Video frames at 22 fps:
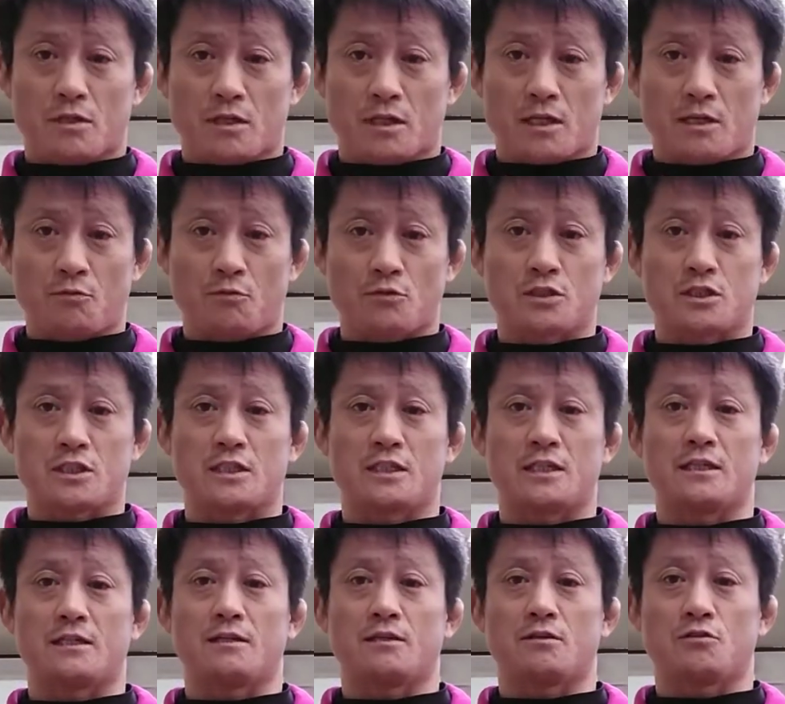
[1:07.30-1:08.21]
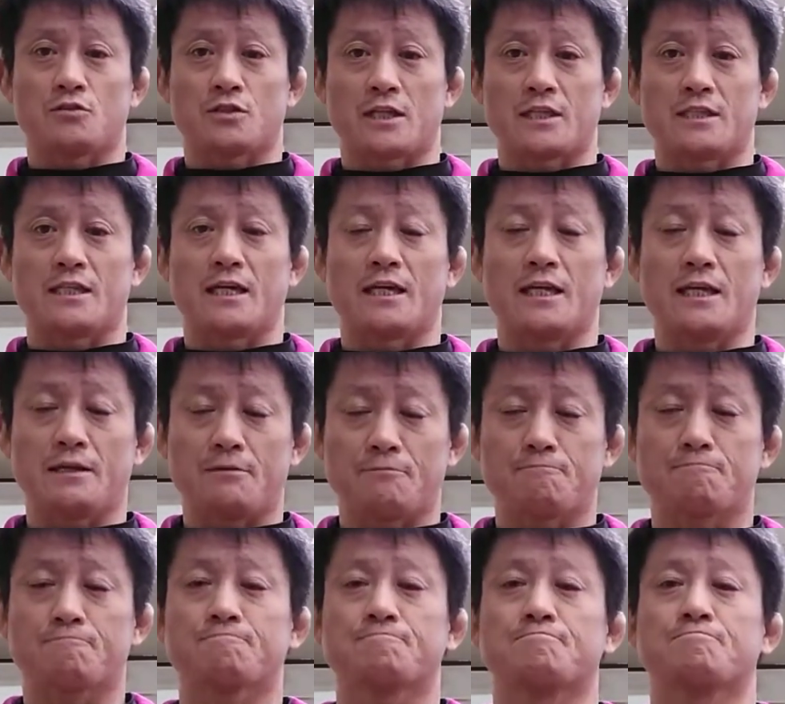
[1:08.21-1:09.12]
気持ち良さになり
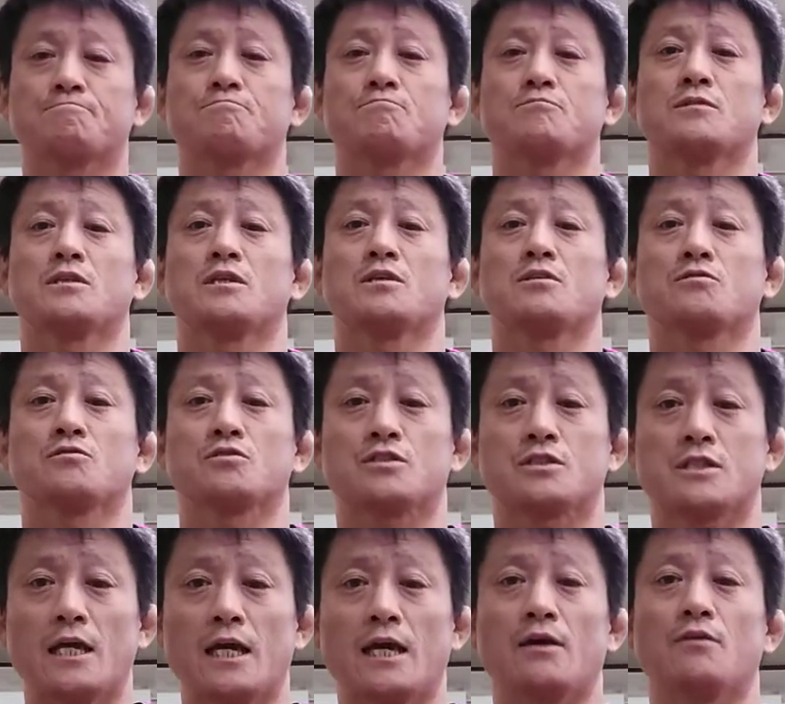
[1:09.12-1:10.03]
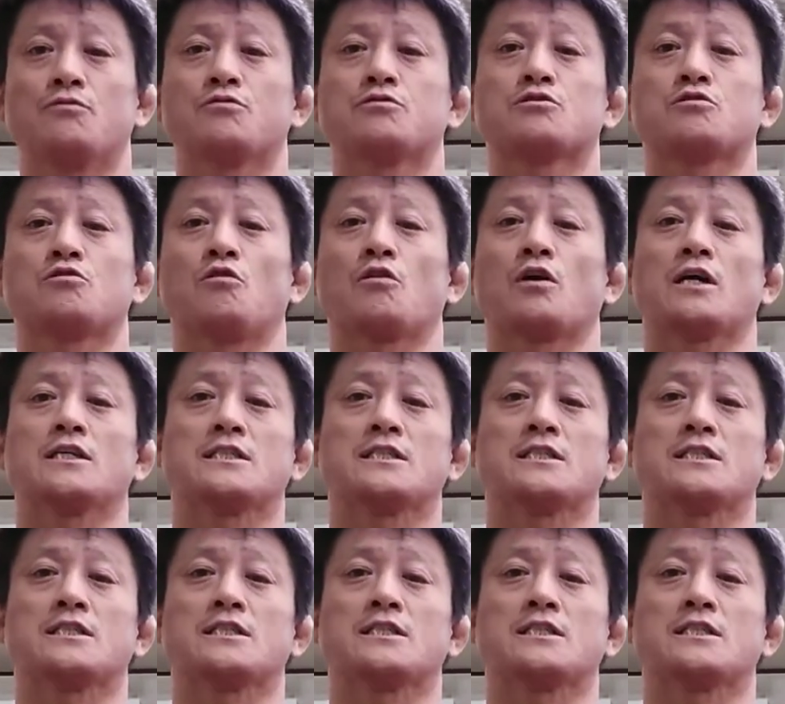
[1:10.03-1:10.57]
そして副交